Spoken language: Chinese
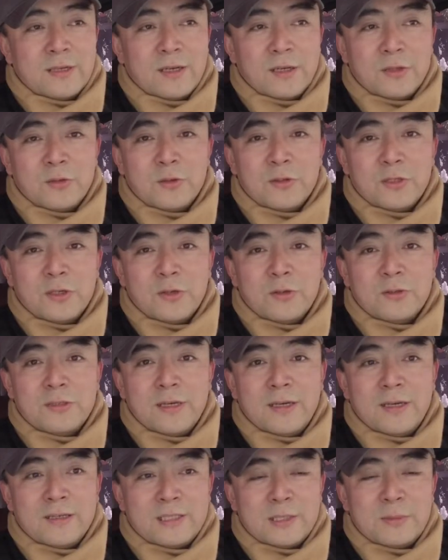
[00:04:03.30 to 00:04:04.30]
很多车友
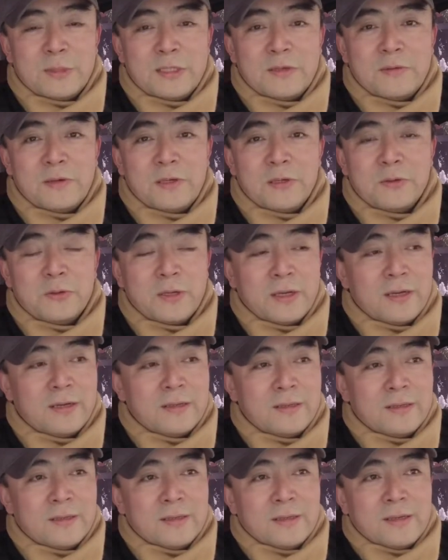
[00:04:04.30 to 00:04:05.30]
在视频下方留言。
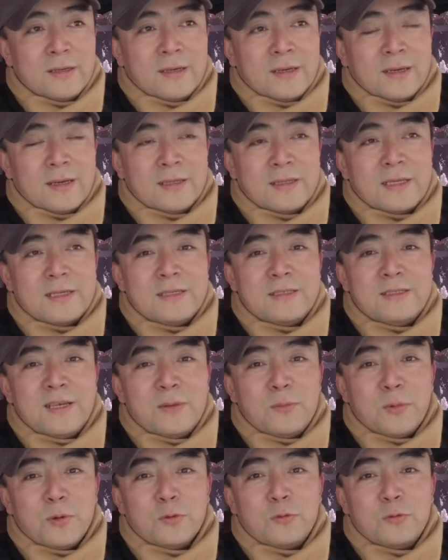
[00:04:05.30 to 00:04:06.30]
呃，但是
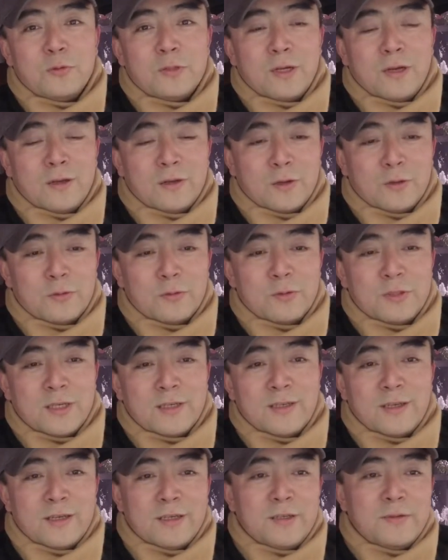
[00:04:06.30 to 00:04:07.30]
在某度上，老杜
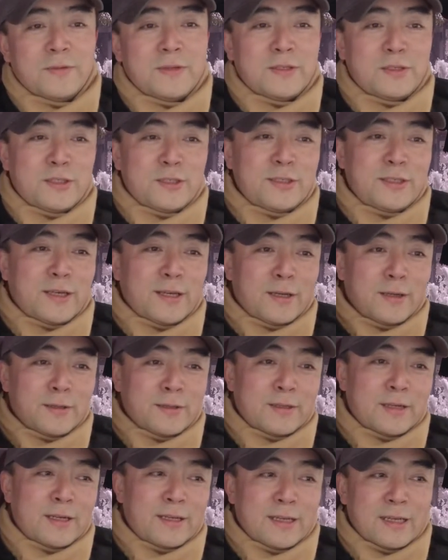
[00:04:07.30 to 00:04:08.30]
现在因为之前
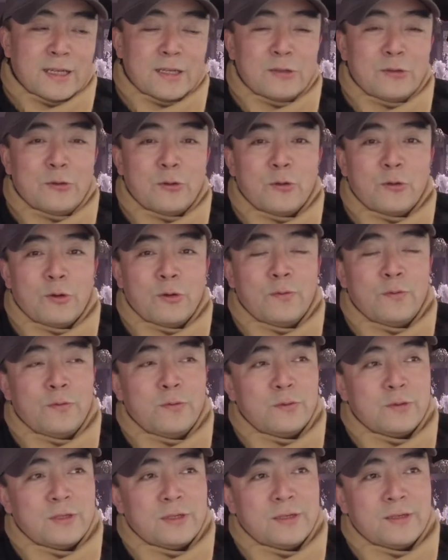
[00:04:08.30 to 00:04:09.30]
给大家去回
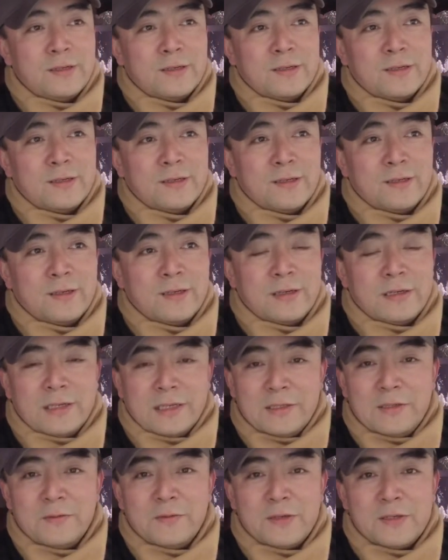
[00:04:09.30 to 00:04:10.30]
复这个
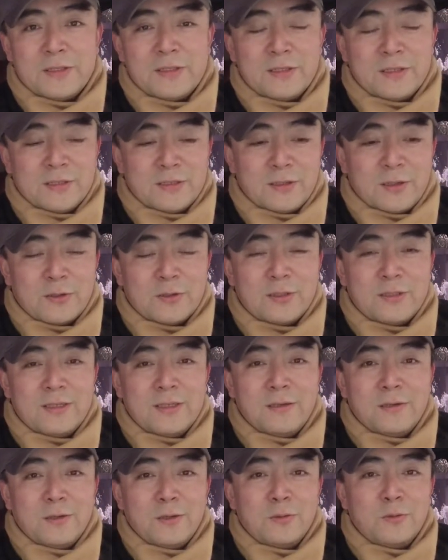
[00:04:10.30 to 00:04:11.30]
联系方式，导致
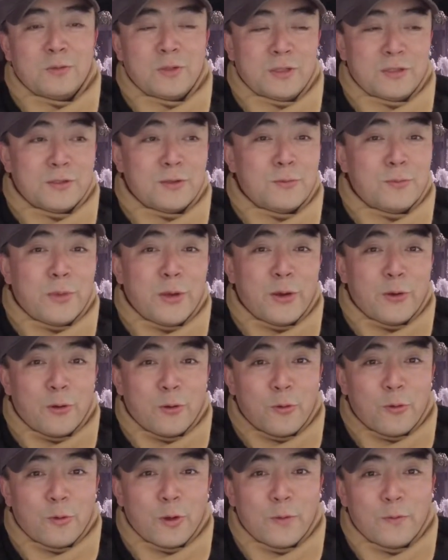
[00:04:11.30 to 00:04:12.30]
现在老杜已经没有
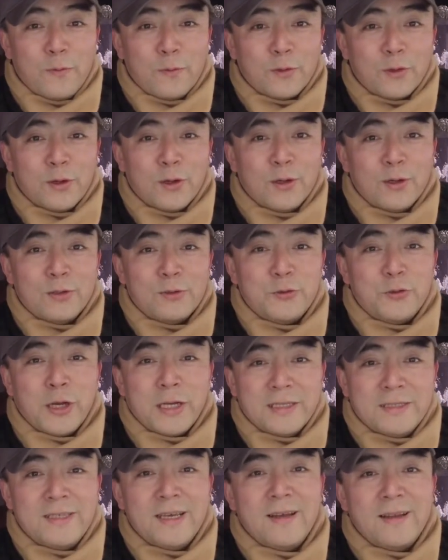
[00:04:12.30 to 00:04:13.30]
回复的
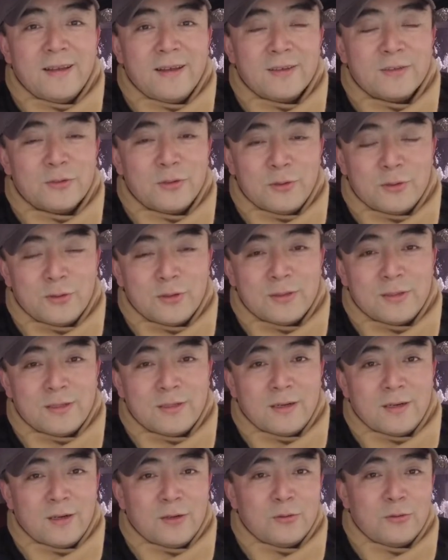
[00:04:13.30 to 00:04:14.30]
权限了。所以说，在
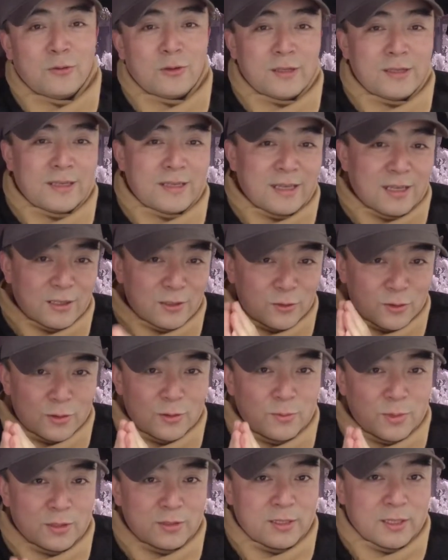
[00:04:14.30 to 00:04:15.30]
这儿老杜跟大家说
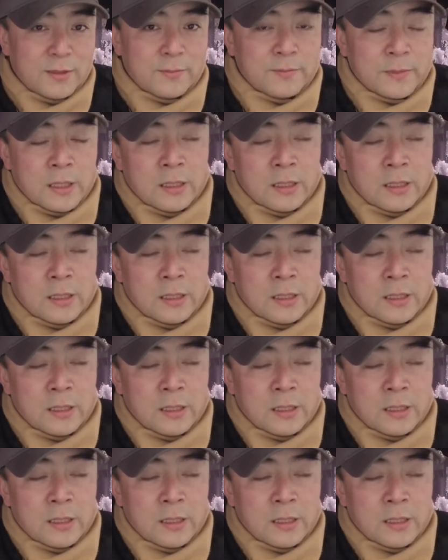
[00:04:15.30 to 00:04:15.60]
声抱歉。